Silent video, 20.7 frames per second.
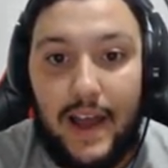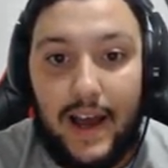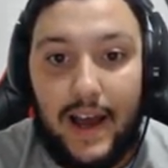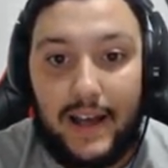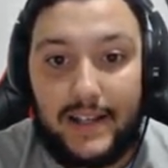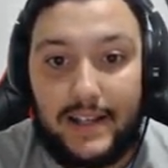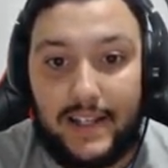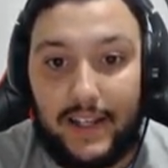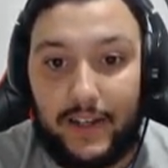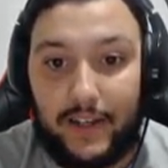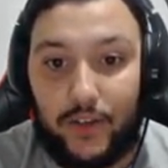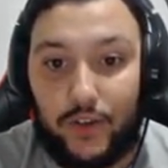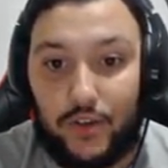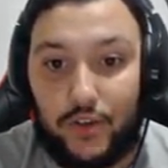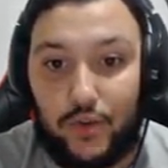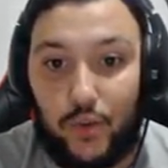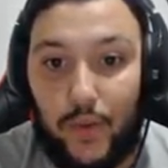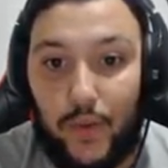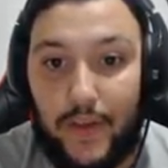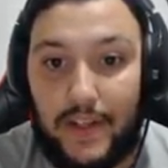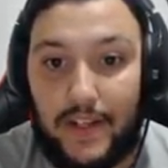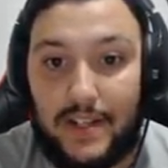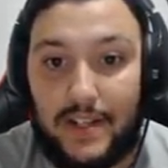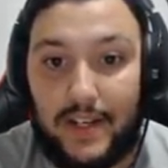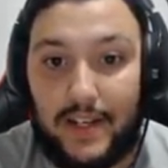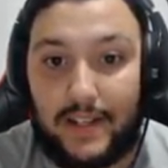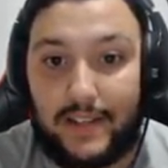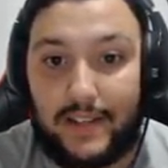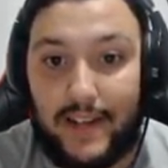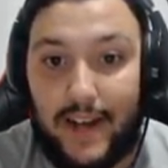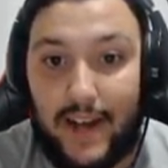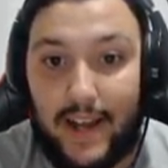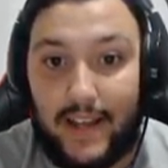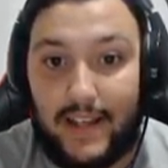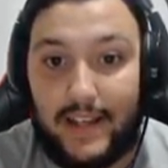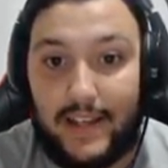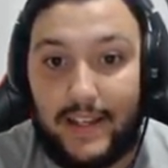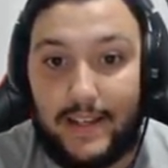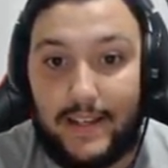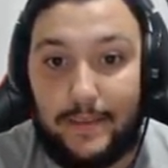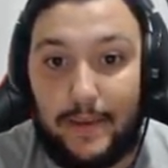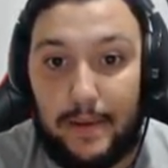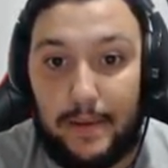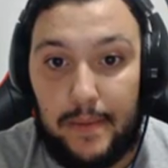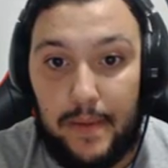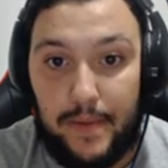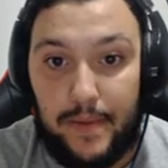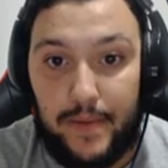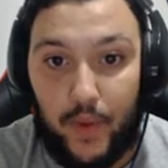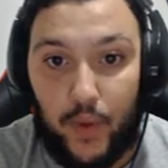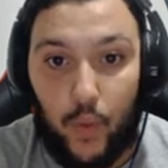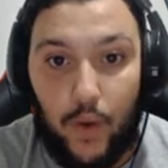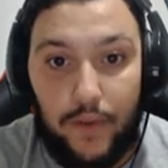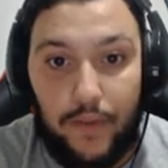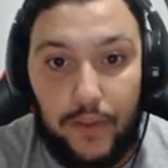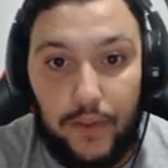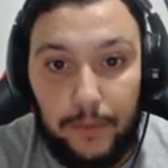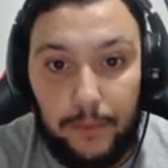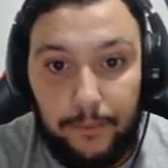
Así que no dudéis en entrar ahí y verme de vez en cuando.